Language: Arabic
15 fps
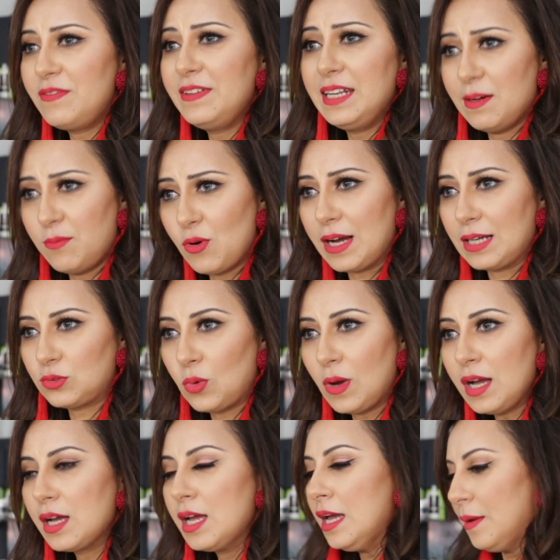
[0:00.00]
في
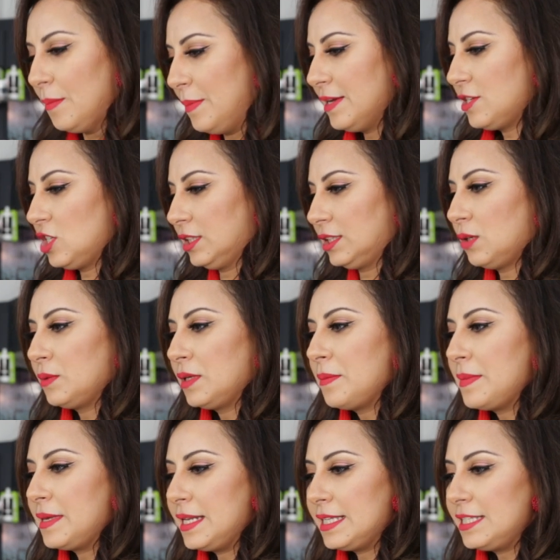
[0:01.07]
لابوغاتوار باش عطاونا
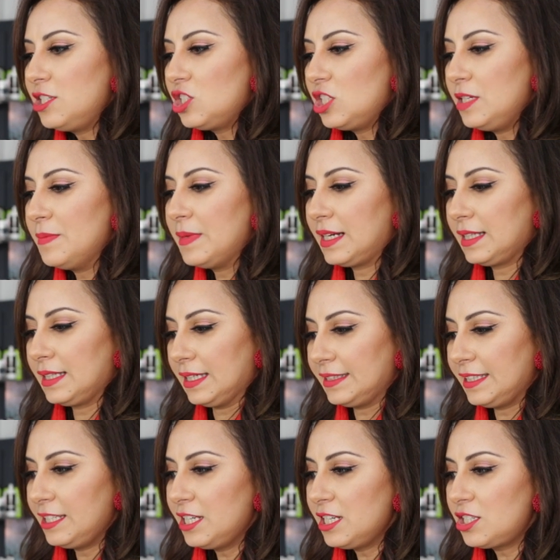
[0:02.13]
مناتج اللي ما
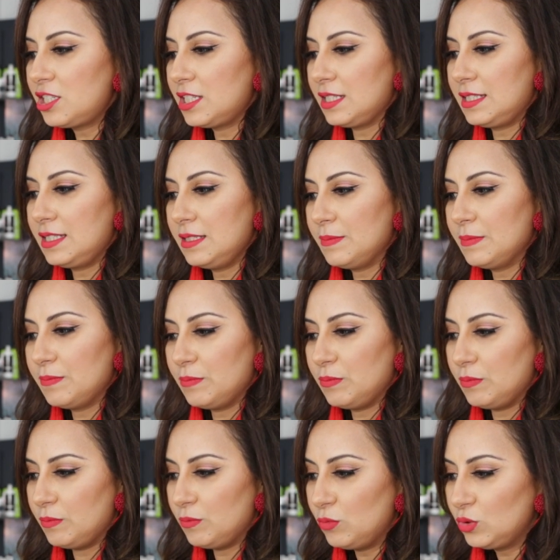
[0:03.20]
كتعطيناش
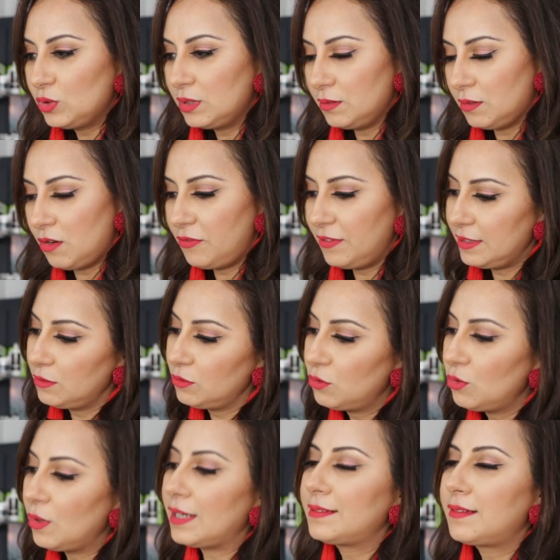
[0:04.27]
اون فيت
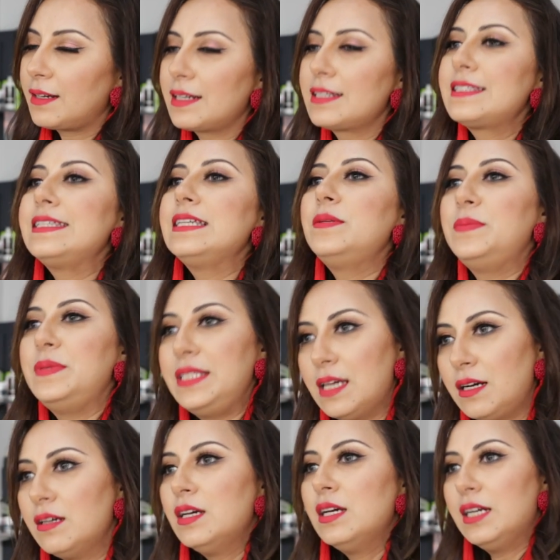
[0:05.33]
نقولوا اضرار
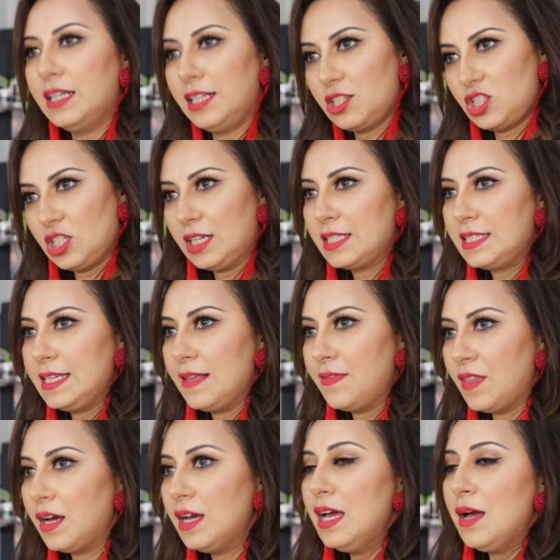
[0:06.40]
سلبيه على الشعر
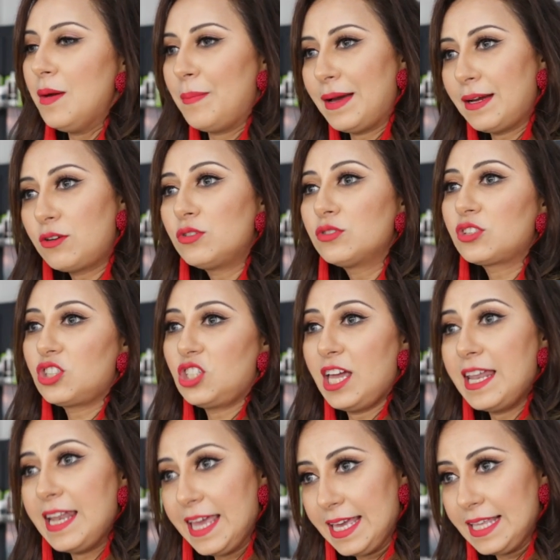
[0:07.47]
ديالنا باغ كونطخ
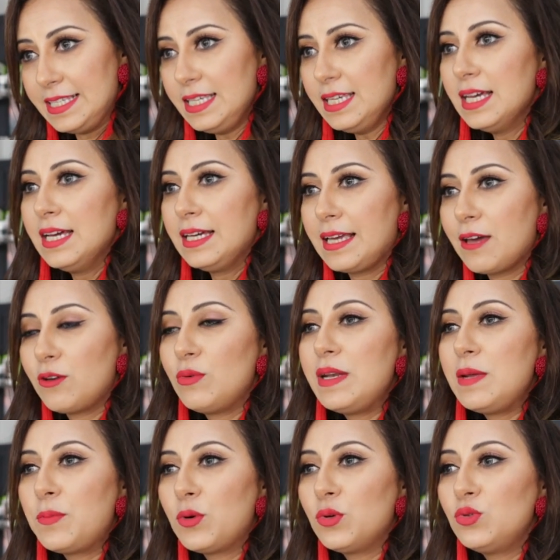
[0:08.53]
شحال هادي كانوا
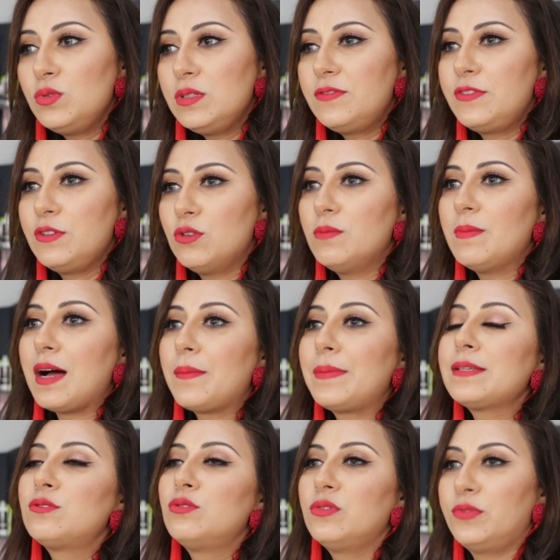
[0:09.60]
لي برودوي فيهم
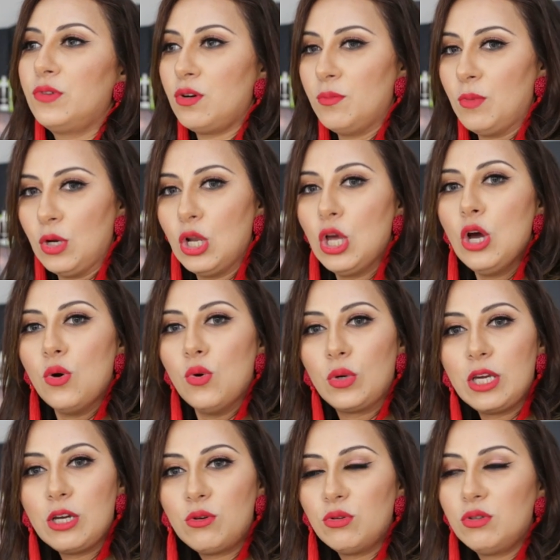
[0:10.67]
اباز دو فورمول
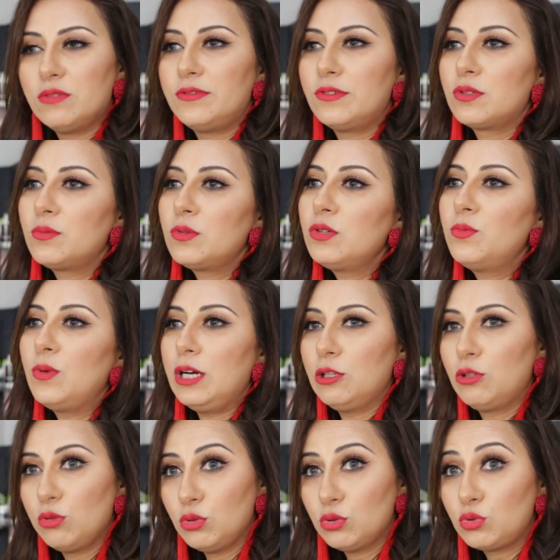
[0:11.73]
وكيكون لو فورمول
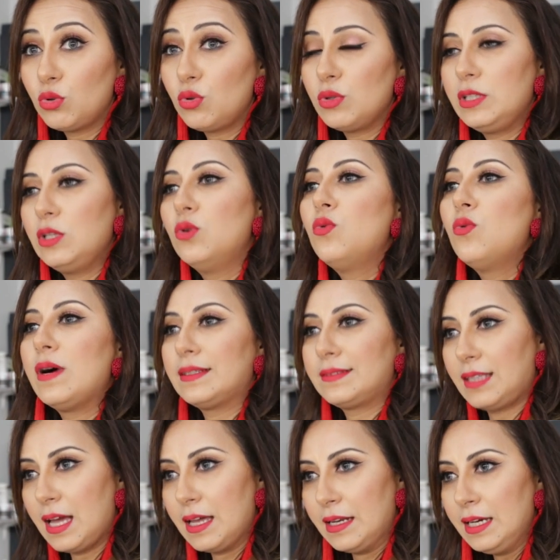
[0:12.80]
بواحد لوطو اللي هو
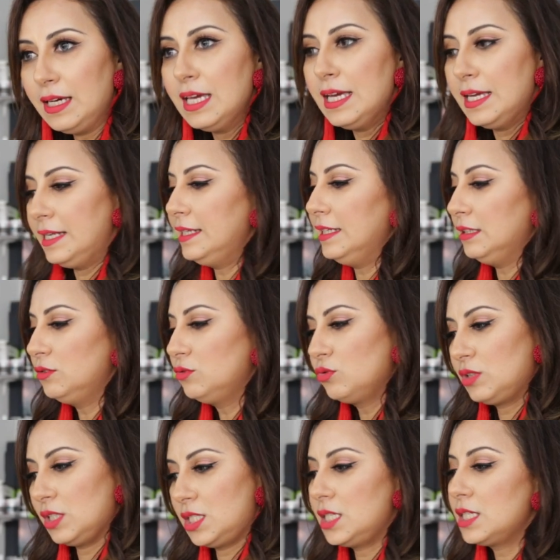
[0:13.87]
طالع اللي عنده
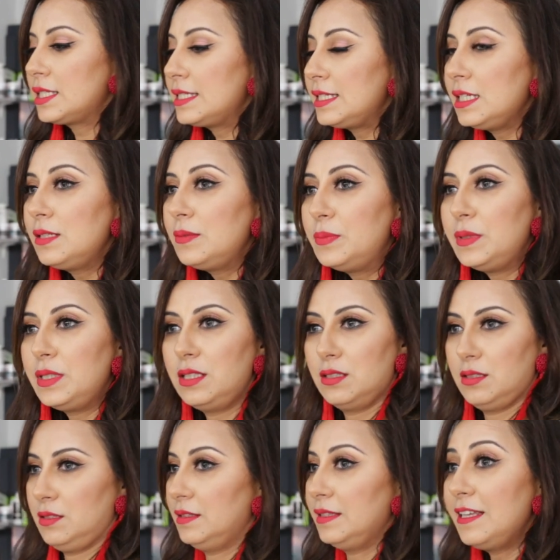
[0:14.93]
تاثير سلبي
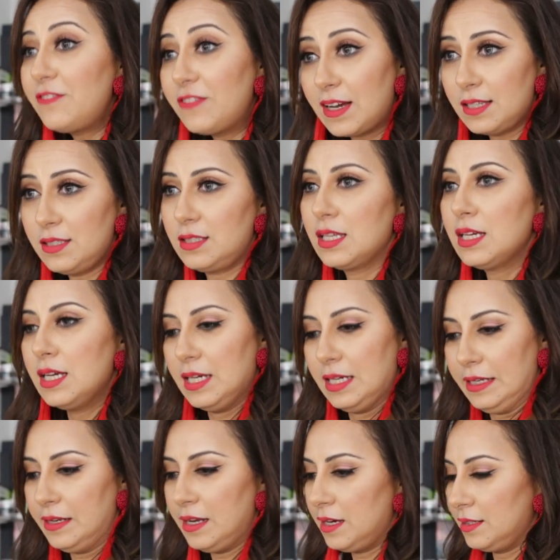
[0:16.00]
نفاست
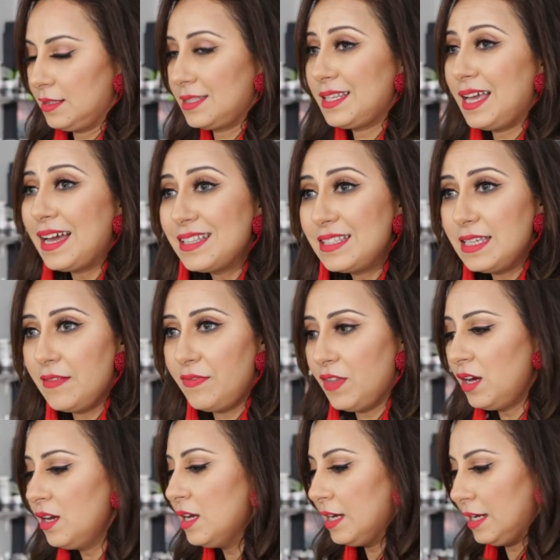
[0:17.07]
على الصحه
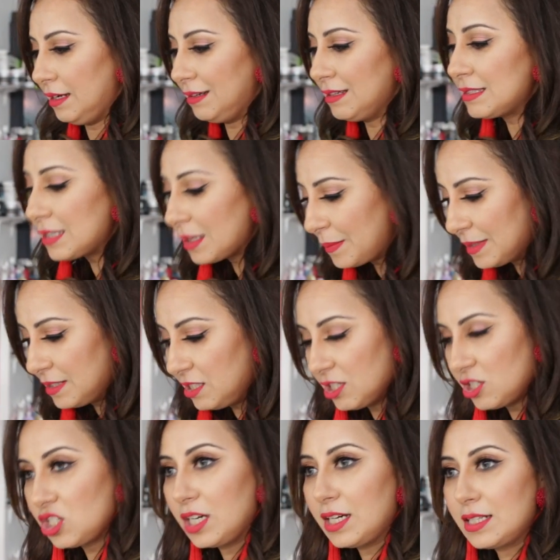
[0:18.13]
ديالنا على الزغبه ديال
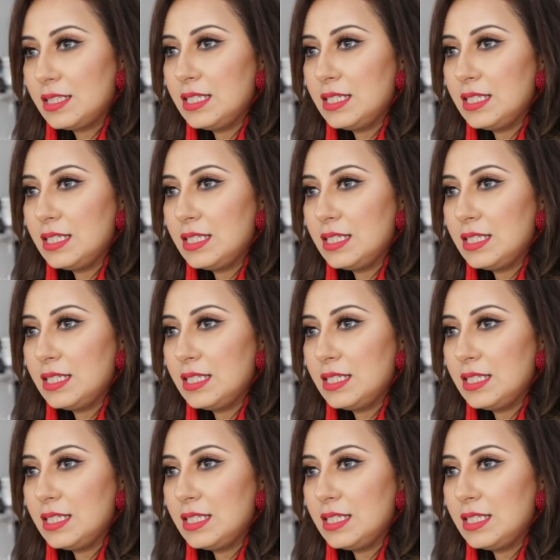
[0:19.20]
الشعر